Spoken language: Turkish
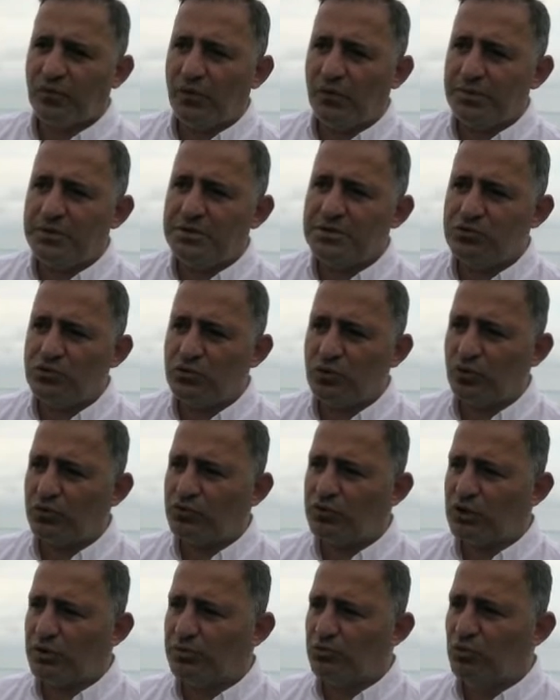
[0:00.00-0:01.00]
Ve biz
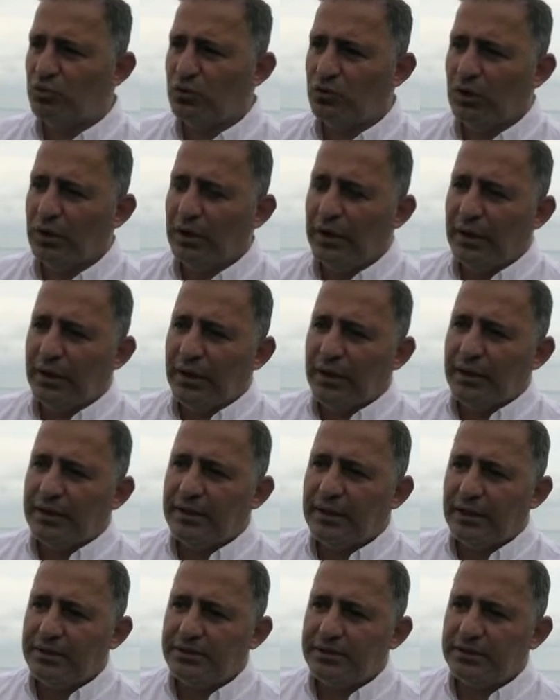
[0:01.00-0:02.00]
diyoruz ki bu
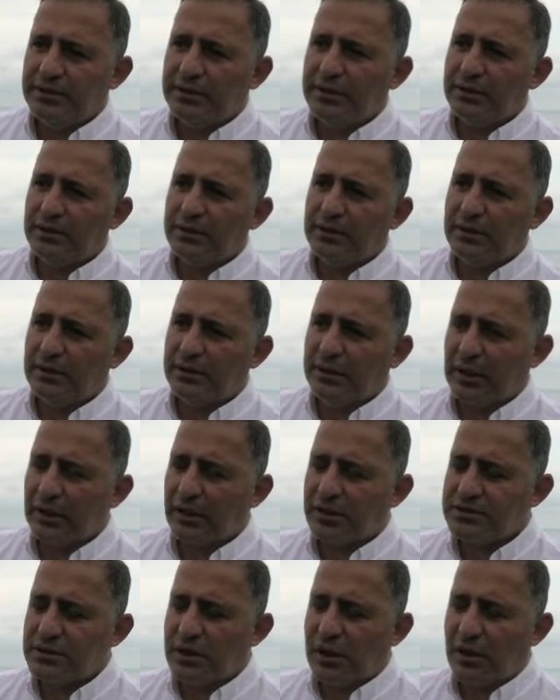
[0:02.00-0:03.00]
kendini
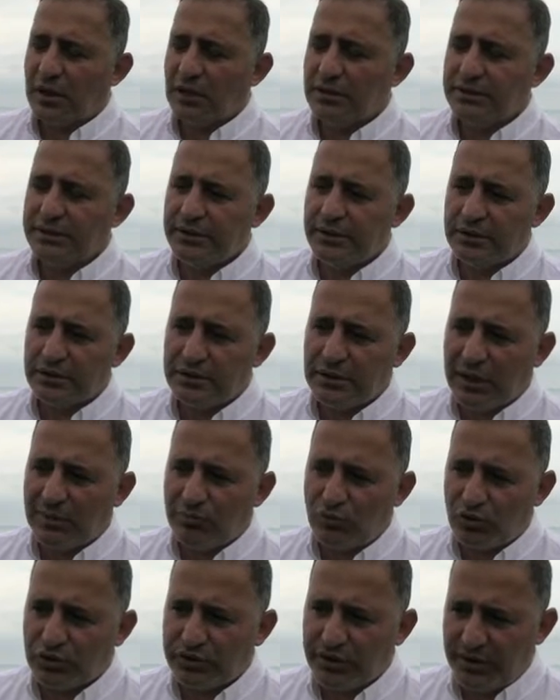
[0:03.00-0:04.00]
yaklaşık 6 yılda
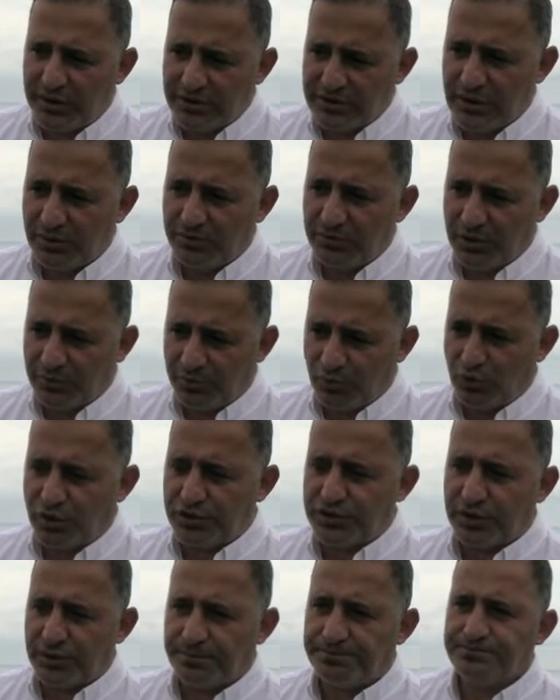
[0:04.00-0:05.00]
amorti edecek bir
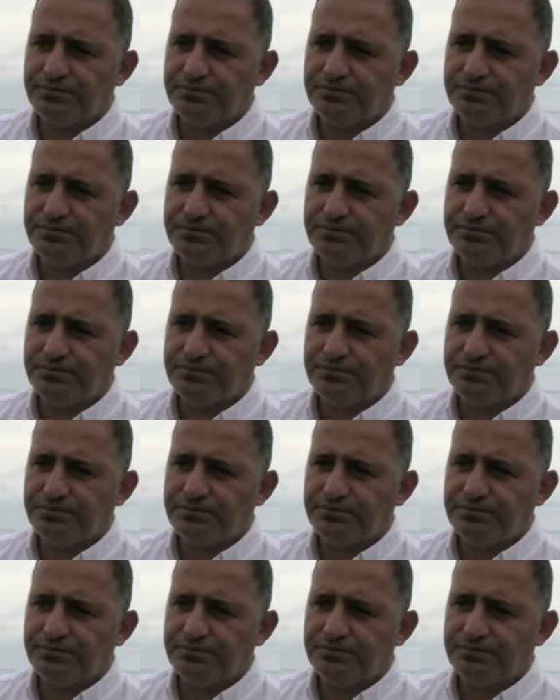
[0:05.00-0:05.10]
proje.